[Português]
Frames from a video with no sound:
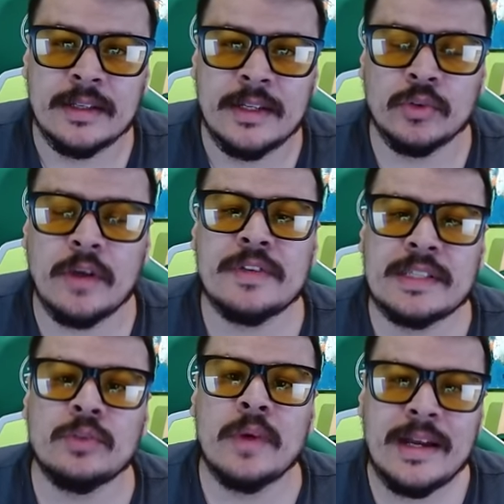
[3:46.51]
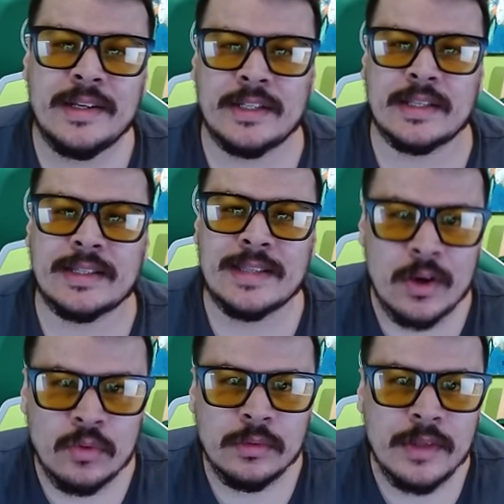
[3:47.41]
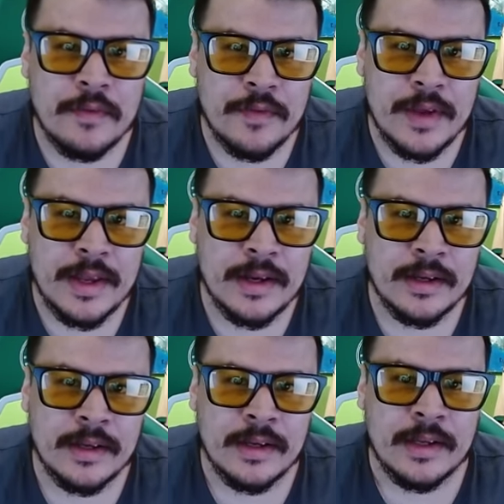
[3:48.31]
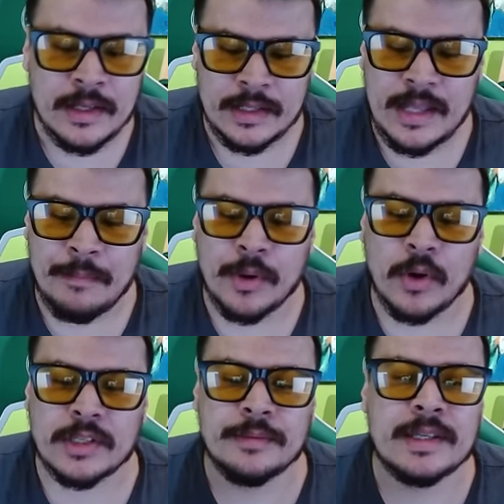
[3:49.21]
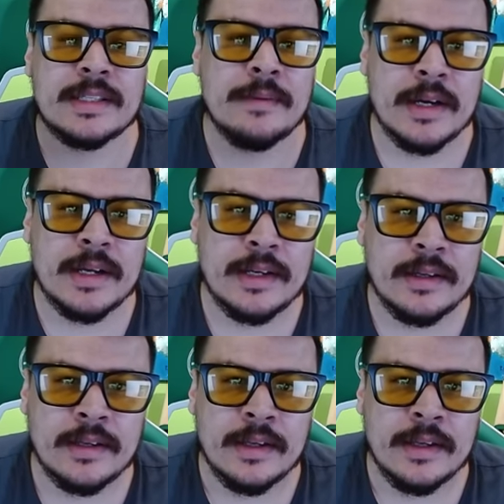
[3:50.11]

Eu tô avisando antes, na segunda-feira da próxima semana,